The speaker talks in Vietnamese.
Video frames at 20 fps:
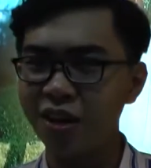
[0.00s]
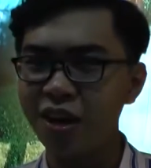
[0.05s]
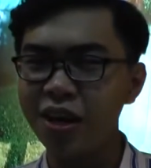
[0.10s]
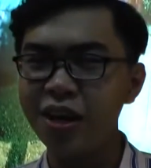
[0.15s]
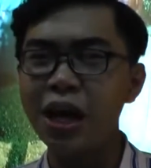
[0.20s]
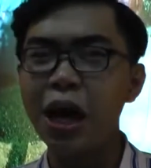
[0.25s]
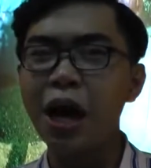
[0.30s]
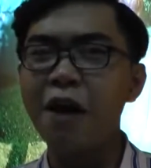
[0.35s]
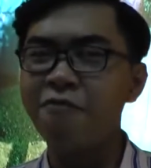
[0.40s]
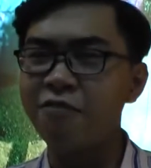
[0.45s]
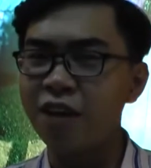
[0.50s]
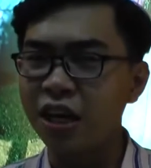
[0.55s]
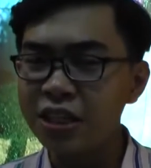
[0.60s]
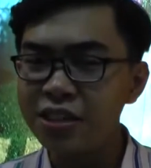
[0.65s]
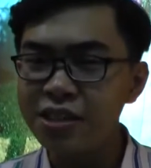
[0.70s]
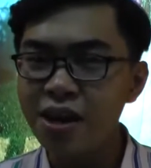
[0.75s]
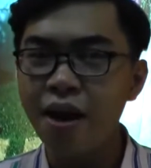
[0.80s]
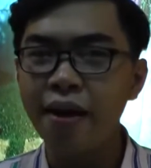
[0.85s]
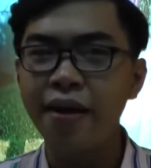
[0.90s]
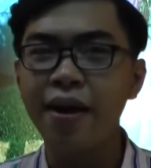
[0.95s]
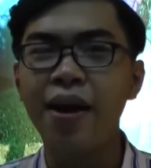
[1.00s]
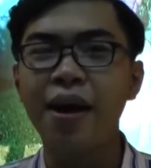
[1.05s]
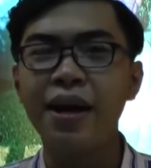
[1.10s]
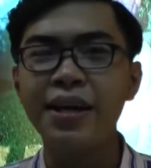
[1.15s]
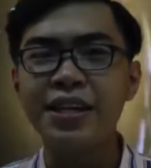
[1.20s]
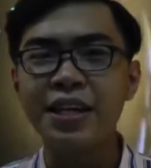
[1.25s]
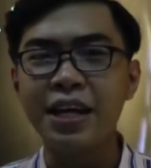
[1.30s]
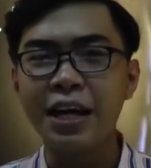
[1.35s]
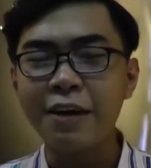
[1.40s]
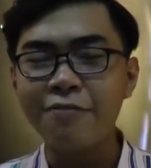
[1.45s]
thôi Vẫn chờ đợi
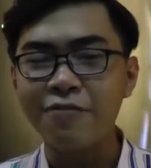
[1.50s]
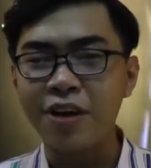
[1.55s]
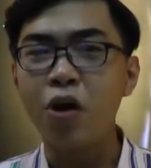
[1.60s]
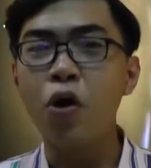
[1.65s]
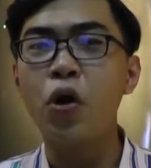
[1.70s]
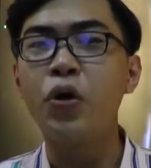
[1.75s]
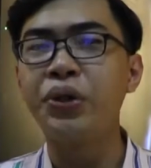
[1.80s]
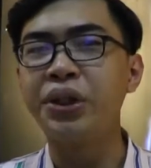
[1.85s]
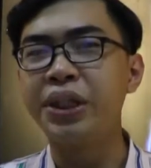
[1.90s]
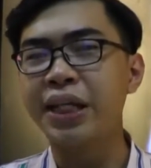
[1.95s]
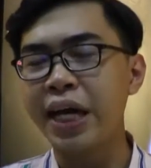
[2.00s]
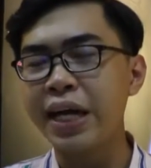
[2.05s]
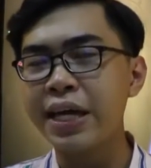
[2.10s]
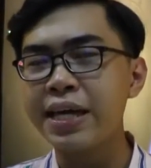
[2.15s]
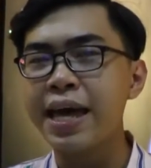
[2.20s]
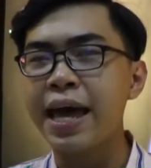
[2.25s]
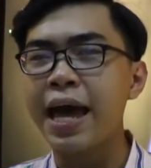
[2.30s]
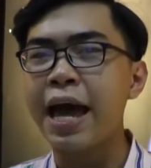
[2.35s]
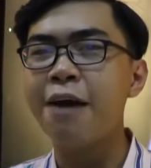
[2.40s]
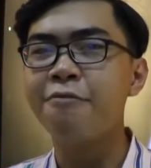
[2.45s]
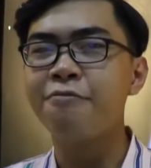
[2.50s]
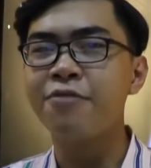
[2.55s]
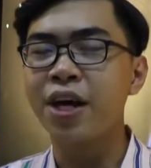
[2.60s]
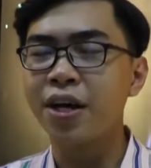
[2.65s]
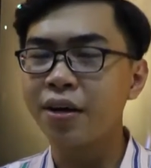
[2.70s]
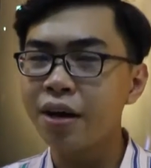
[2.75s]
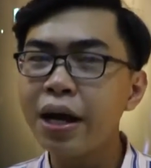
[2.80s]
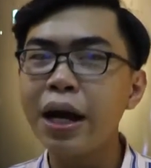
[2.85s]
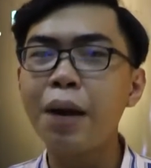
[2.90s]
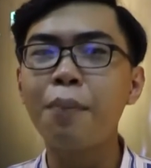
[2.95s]
những cái phản hồi từ khán giả và
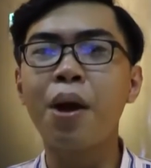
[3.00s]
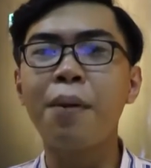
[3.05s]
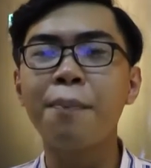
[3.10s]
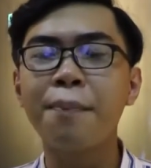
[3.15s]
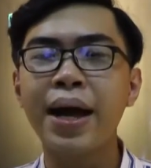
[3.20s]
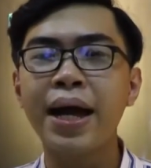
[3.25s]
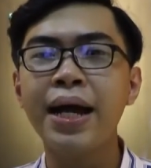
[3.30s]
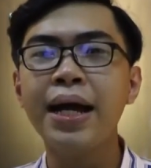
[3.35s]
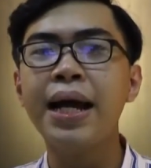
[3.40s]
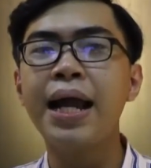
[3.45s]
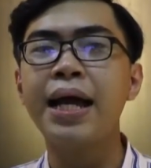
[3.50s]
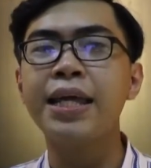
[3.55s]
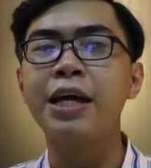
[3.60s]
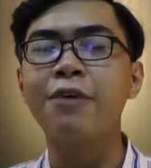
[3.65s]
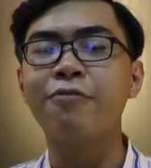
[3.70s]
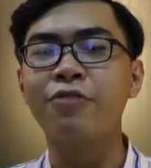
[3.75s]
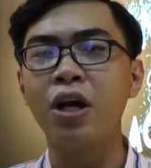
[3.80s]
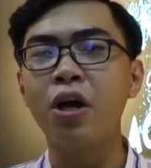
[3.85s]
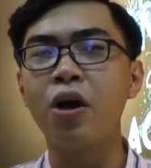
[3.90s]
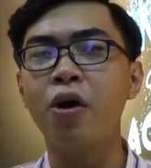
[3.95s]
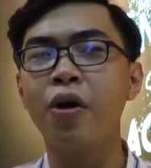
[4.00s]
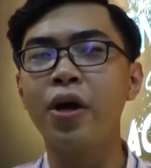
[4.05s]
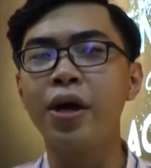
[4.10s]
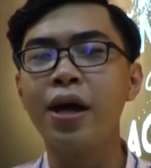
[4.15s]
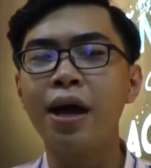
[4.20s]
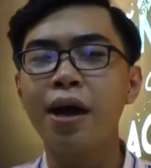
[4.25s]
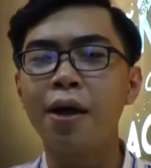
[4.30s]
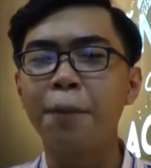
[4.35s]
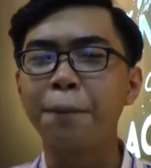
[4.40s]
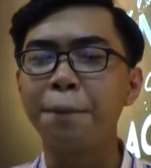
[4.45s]
rất là may mắn là những phản hồi
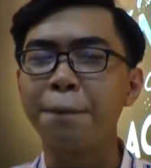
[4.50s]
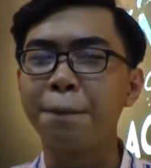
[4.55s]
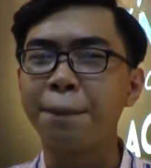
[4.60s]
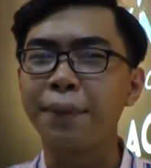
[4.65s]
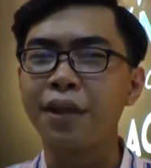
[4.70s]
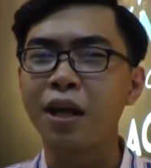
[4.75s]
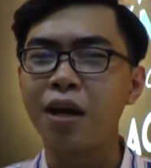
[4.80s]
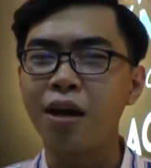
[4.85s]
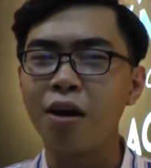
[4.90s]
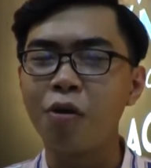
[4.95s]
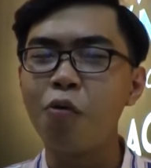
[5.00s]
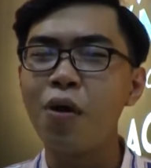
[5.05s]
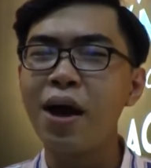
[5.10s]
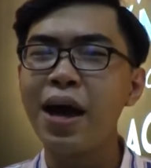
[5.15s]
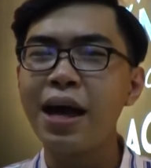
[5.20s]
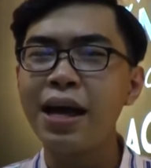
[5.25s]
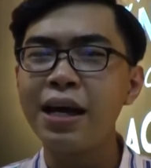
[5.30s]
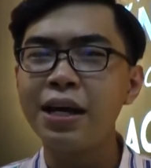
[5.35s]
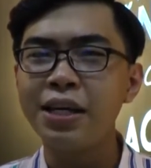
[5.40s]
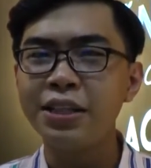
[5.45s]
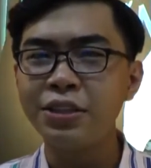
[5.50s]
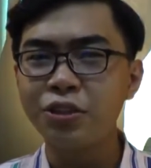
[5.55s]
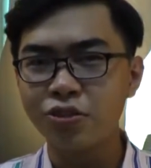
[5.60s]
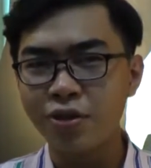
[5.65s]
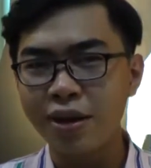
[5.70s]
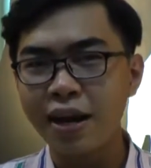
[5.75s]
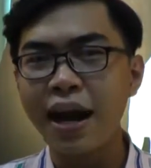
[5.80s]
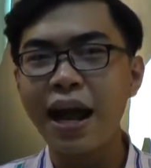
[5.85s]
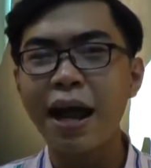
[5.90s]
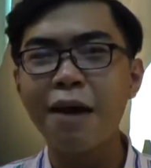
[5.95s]
à, qua
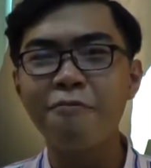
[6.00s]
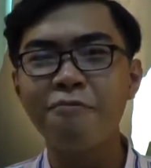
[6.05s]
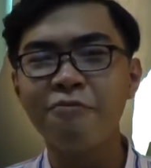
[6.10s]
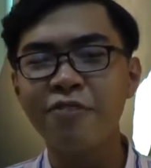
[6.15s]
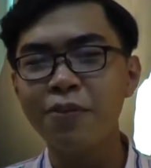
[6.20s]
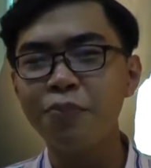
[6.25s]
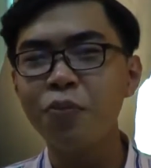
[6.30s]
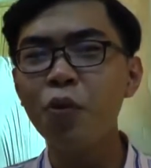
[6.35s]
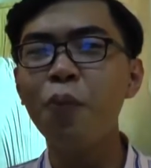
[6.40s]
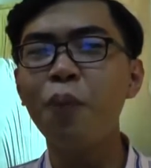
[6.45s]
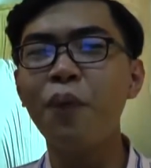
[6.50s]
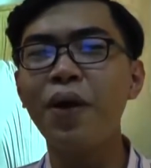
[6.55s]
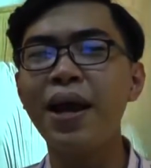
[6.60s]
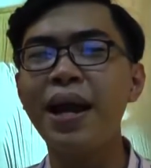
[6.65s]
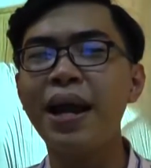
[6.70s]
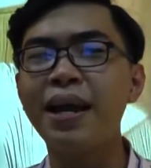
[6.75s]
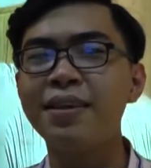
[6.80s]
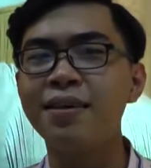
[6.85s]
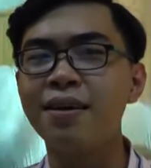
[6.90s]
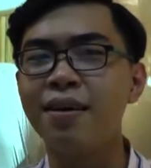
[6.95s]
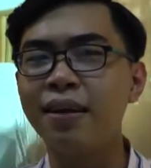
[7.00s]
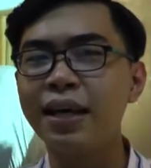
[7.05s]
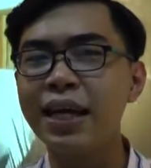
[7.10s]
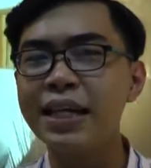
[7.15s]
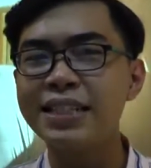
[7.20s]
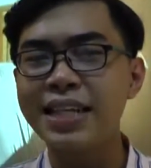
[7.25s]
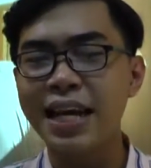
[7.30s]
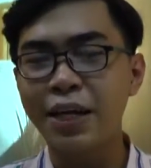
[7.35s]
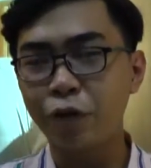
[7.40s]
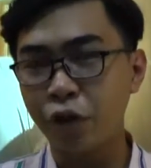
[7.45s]
Instagram, Facebook hay là những cái
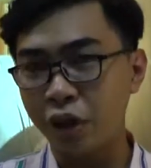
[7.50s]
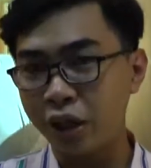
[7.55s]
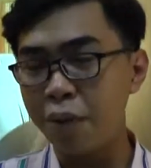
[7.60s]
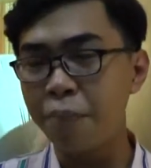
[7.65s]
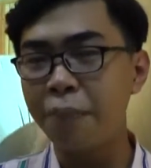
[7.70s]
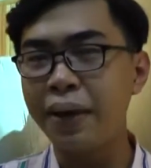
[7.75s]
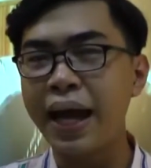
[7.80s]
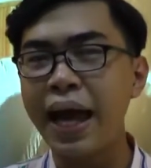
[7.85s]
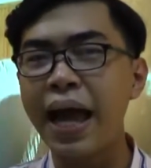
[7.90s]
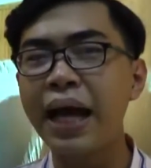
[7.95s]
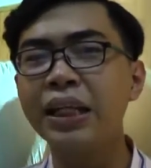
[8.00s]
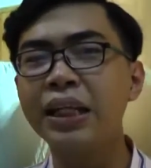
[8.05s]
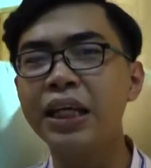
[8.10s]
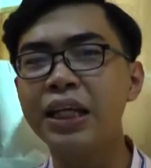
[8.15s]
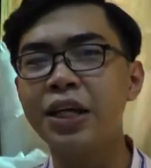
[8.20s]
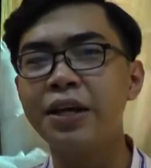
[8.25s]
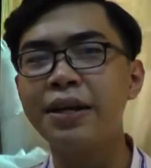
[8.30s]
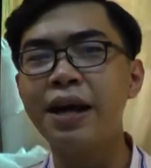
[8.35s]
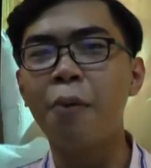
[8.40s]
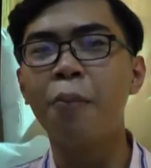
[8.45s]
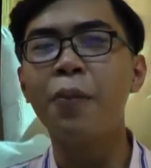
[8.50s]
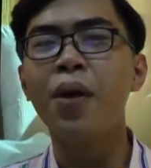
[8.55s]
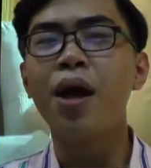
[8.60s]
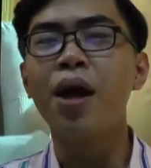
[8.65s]
trang truyền thông khác thì Dự đọc